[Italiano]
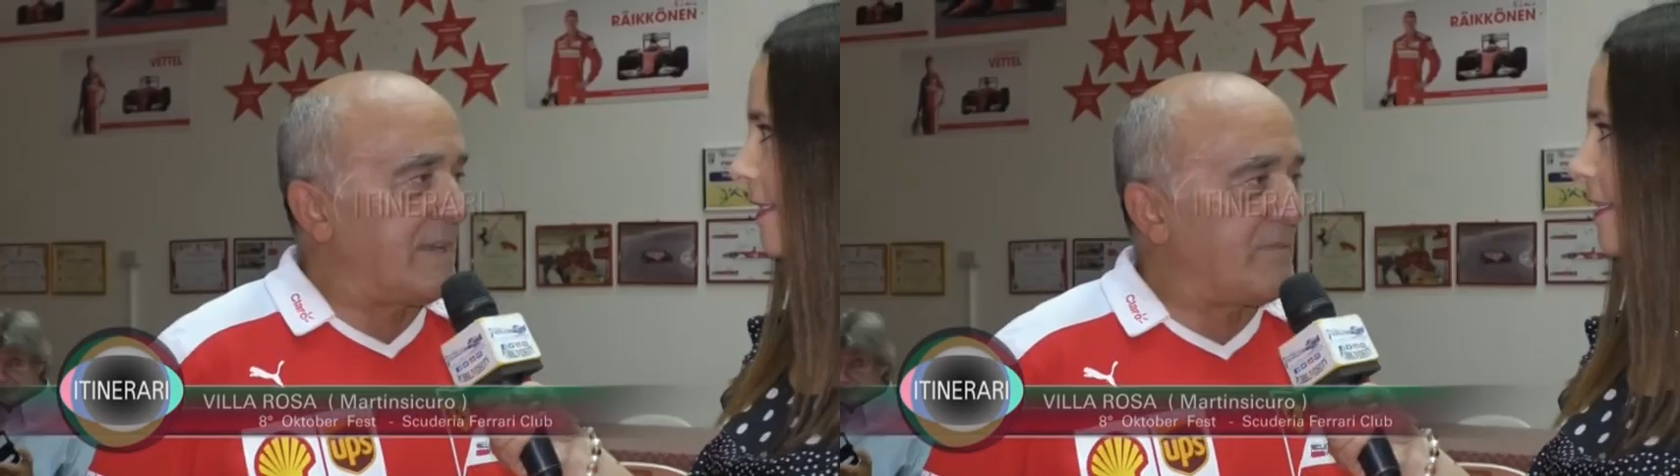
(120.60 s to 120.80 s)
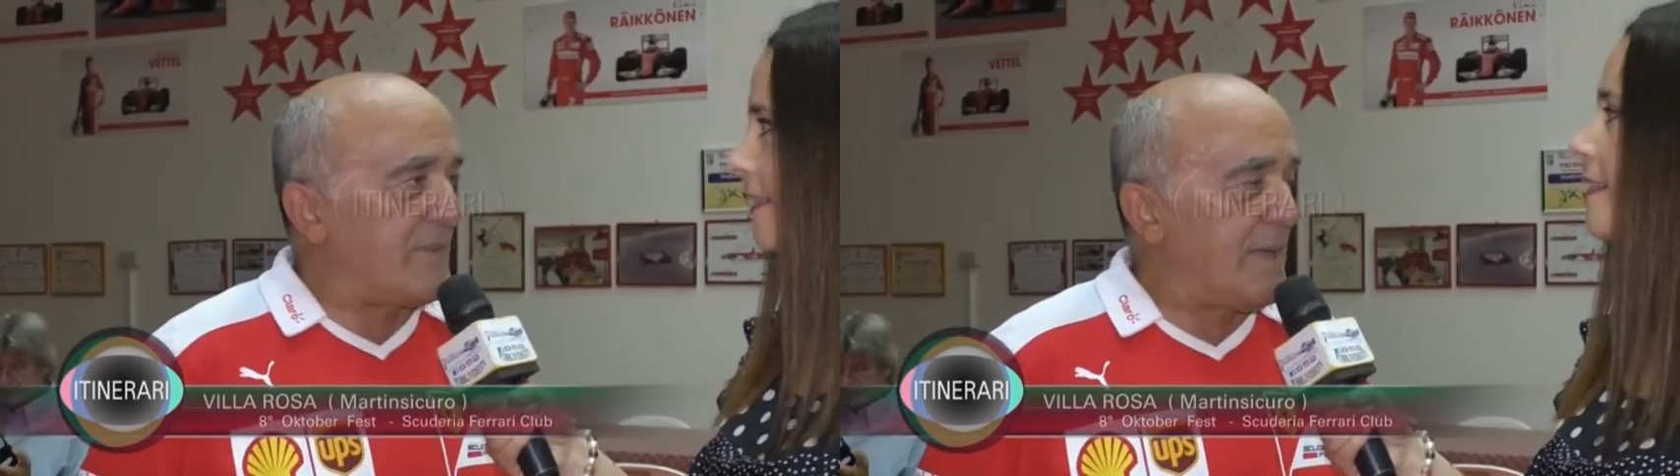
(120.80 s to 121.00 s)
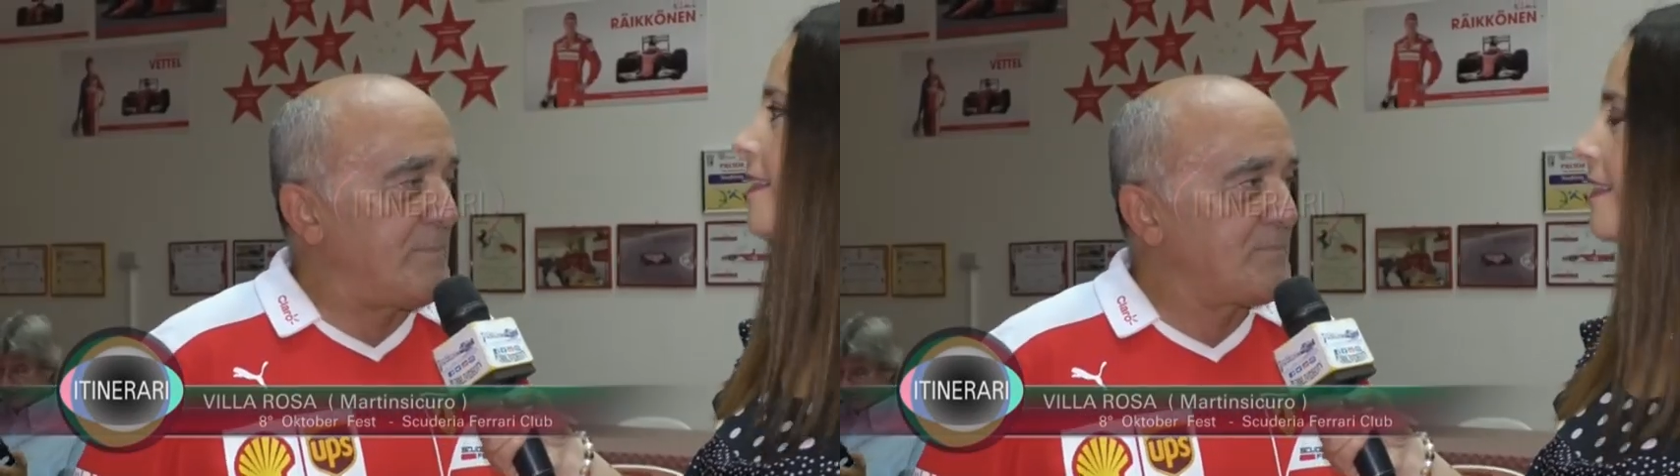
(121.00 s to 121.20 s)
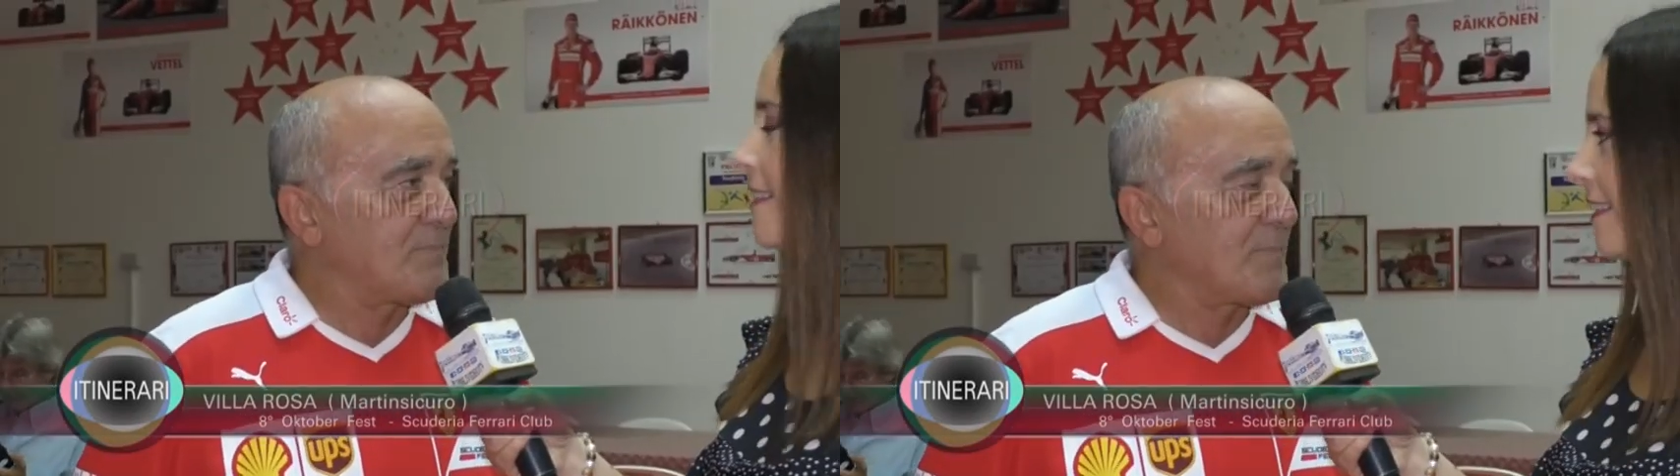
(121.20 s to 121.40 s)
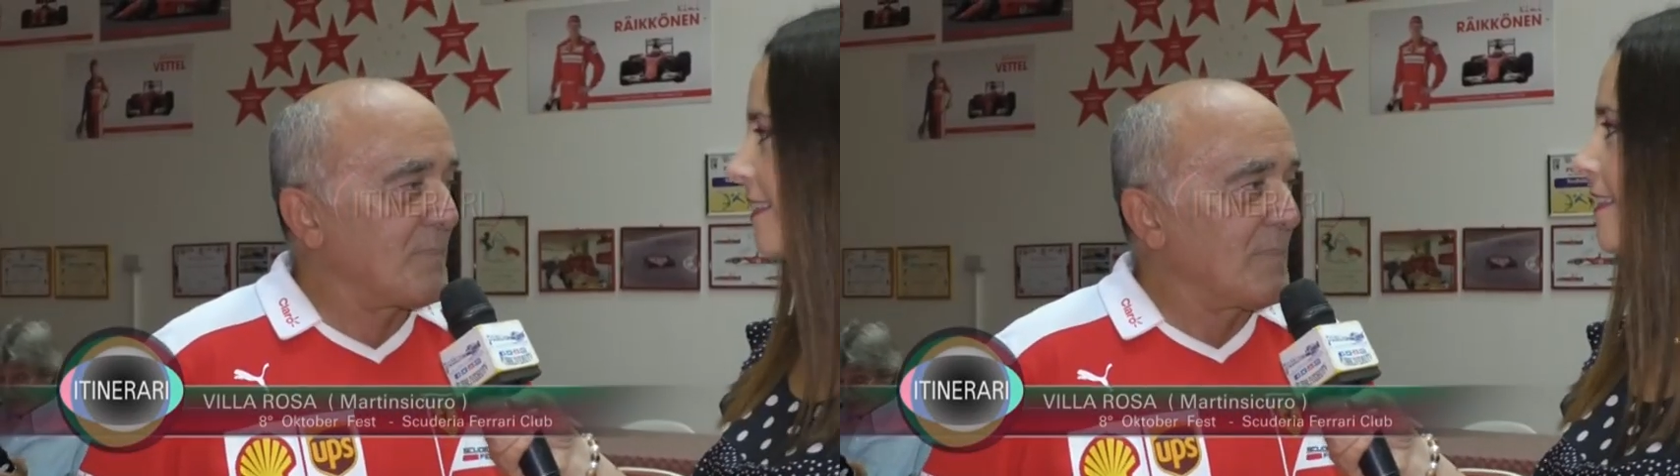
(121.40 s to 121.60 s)
anni fa.
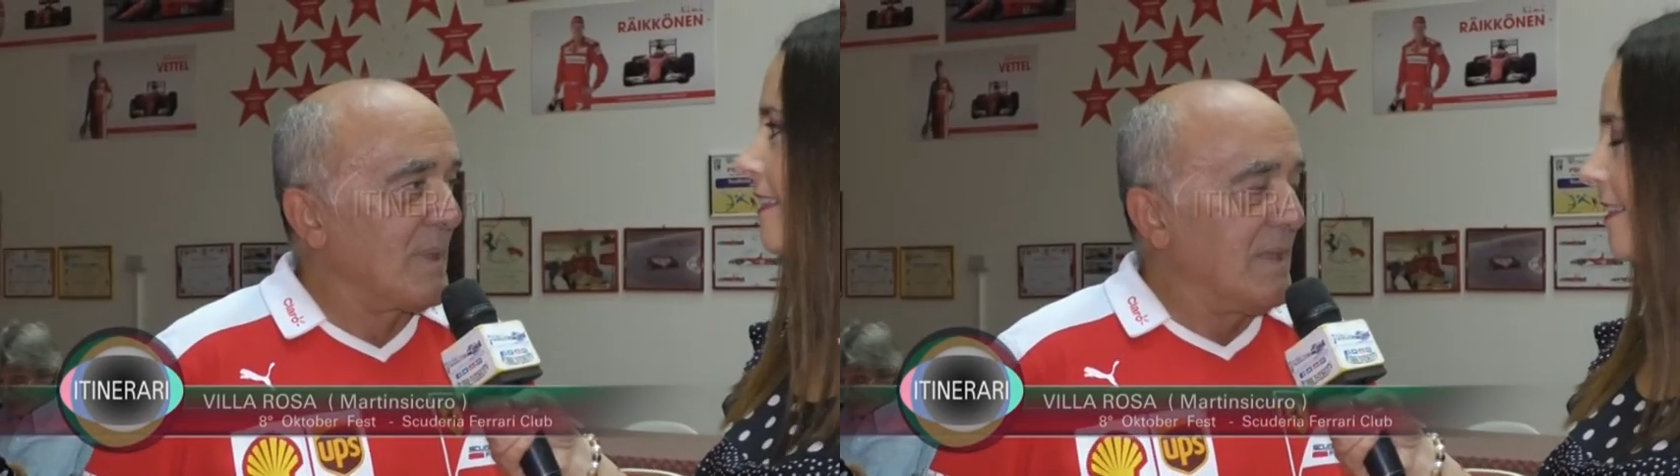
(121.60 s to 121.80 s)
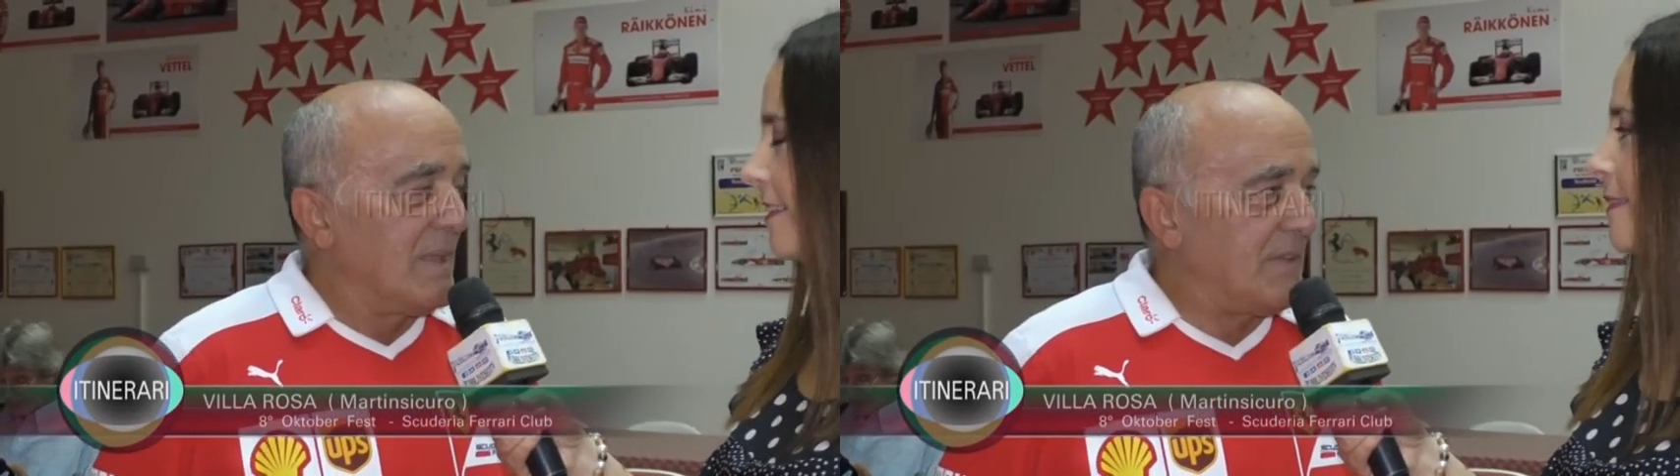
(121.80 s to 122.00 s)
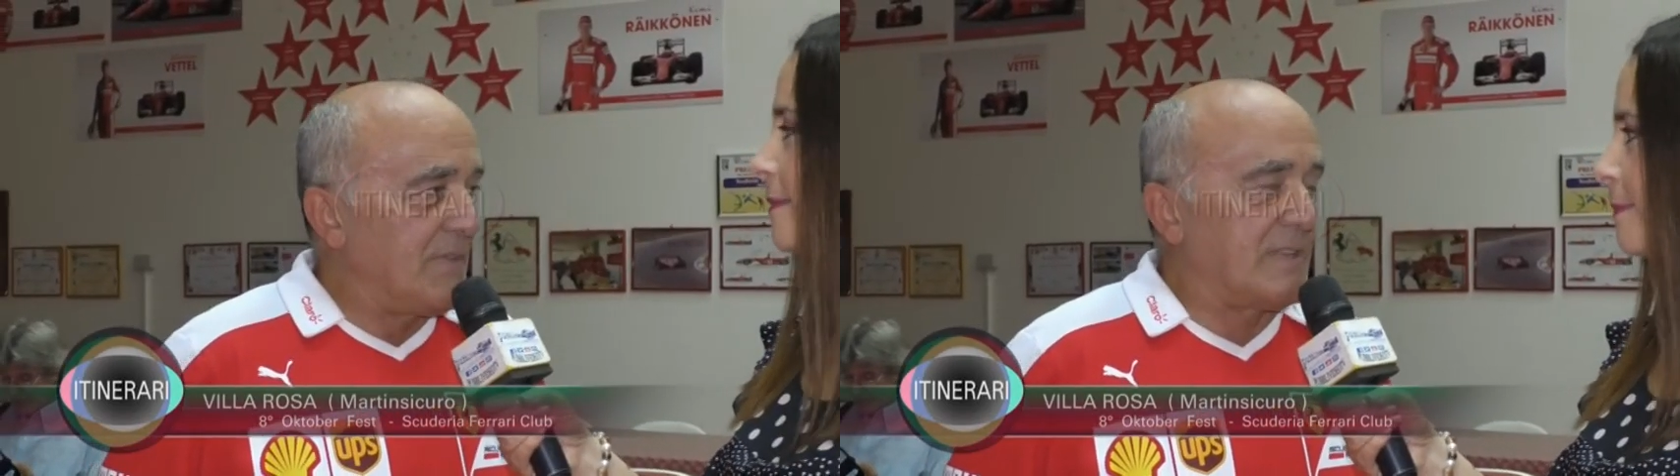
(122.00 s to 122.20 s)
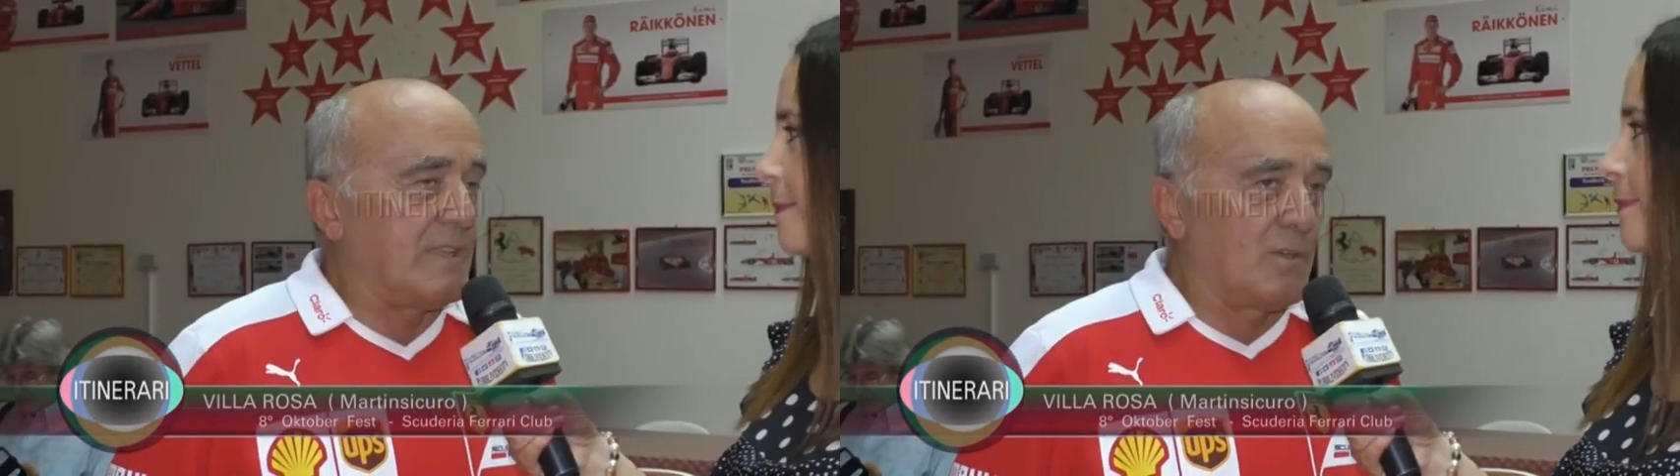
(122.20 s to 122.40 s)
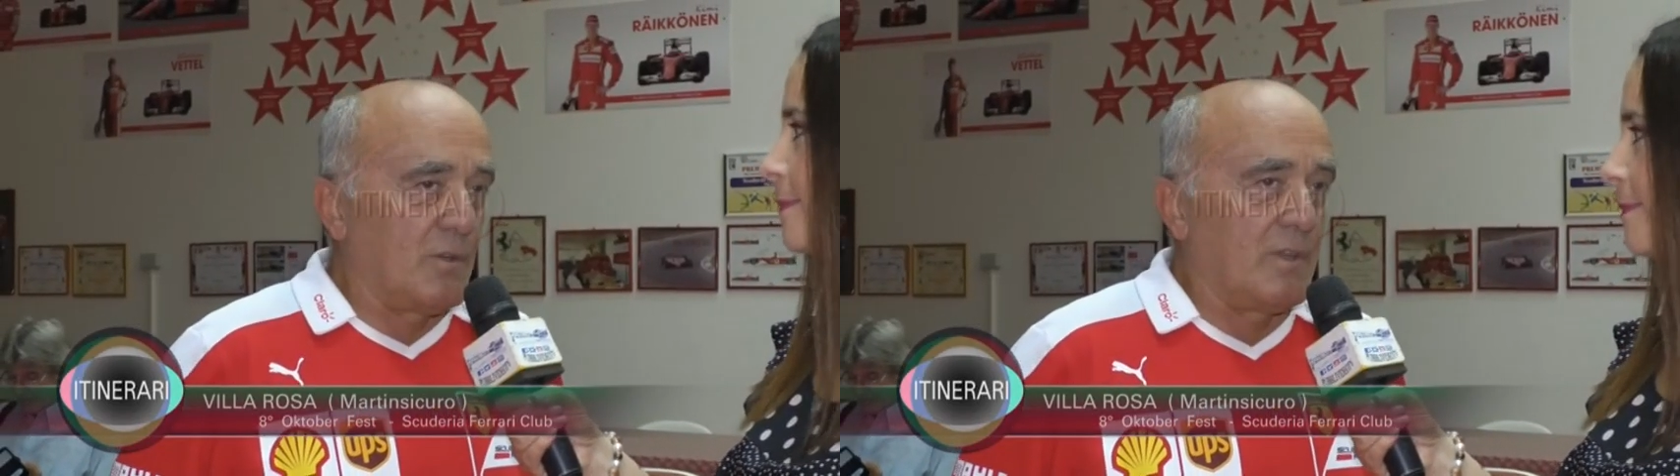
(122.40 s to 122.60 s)

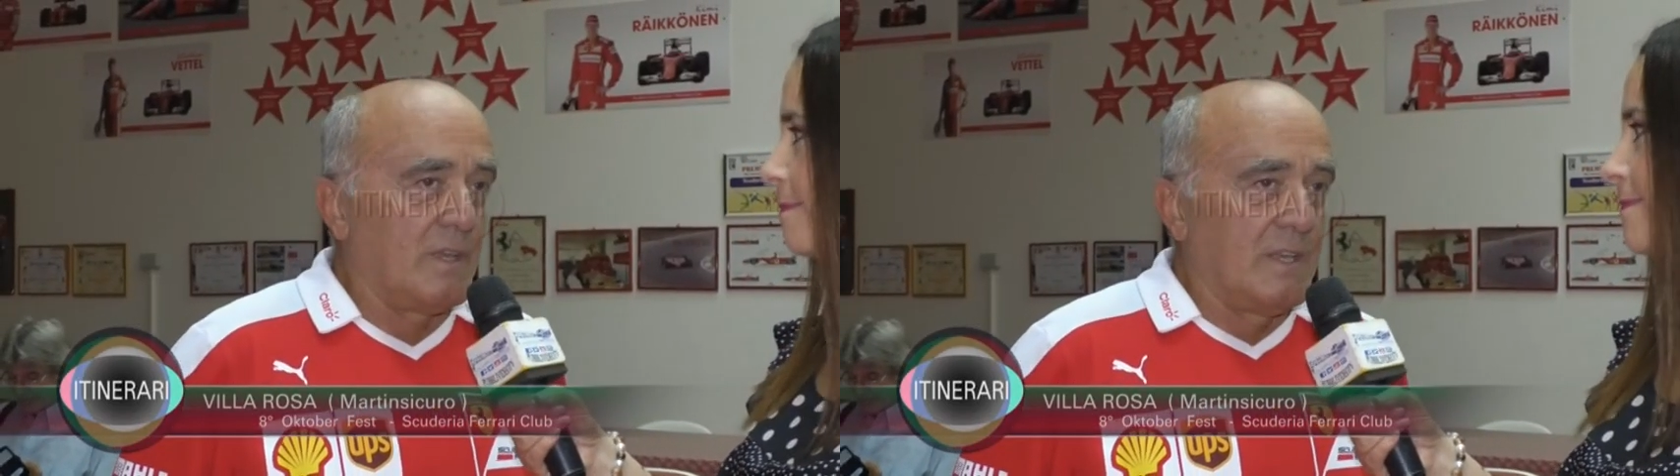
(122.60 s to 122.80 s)
Difatti noi